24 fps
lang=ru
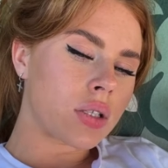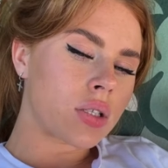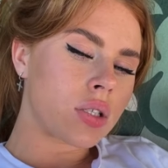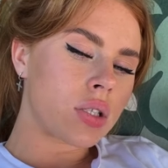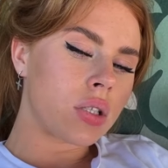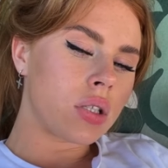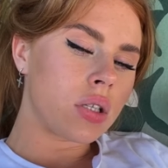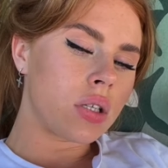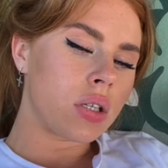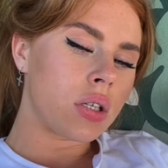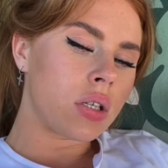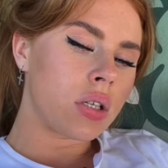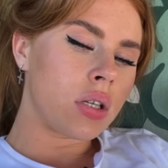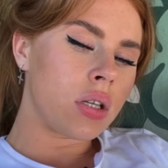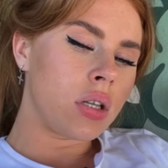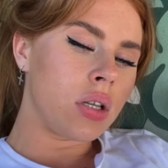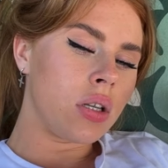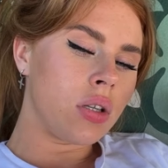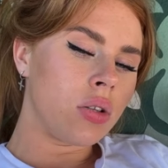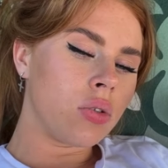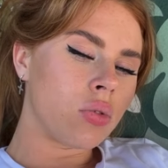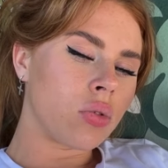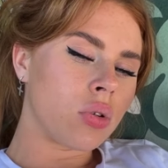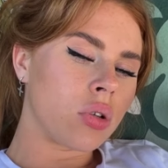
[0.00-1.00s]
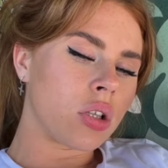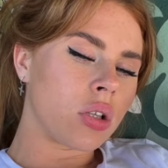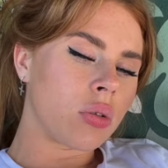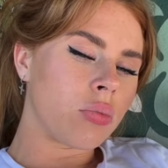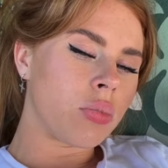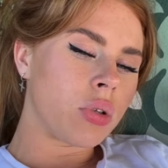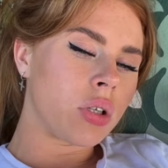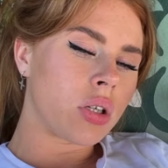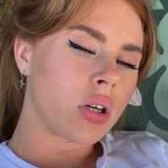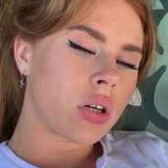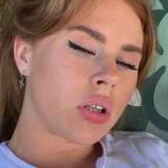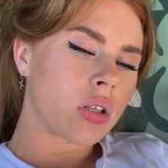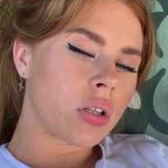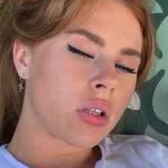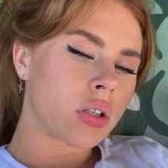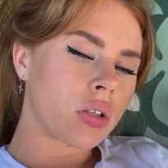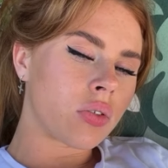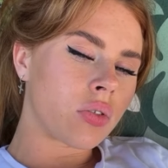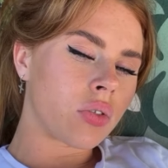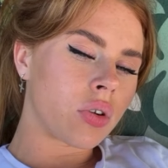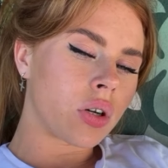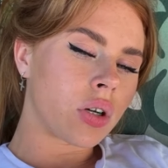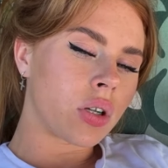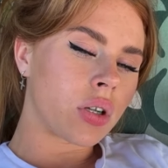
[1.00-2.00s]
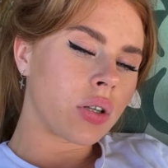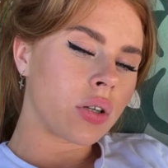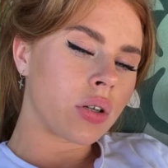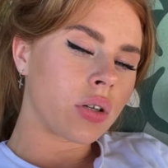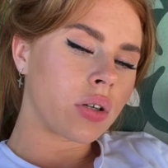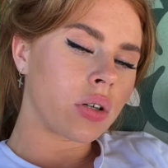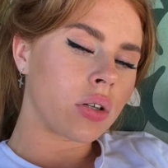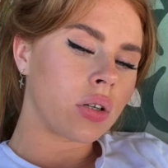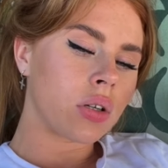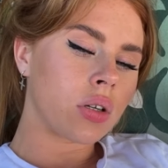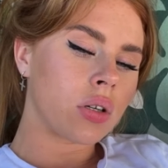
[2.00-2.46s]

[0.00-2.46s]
Кать, ты Илину гноби, она тварь.